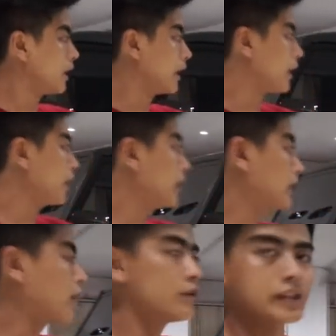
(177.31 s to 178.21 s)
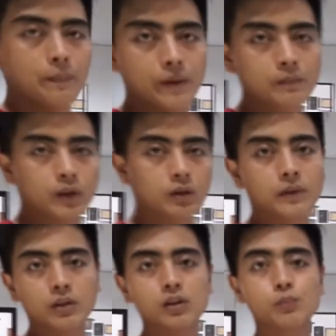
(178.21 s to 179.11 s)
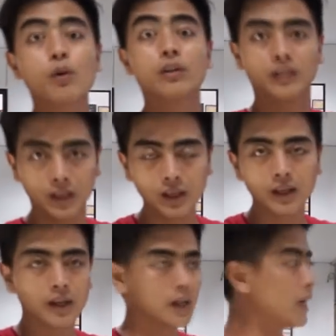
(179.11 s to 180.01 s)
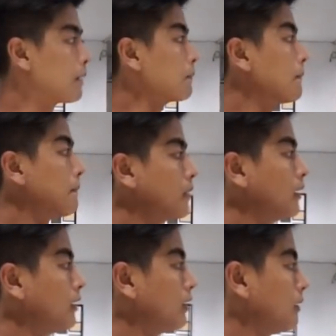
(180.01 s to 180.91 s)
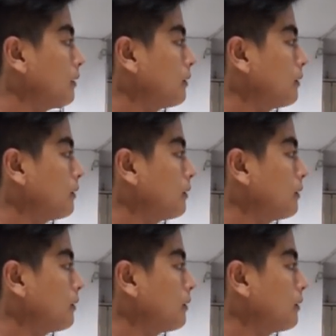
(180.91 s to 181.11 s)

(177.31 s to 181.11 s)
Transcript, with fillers: ini kita konsepin betul-betul sporty dan uh,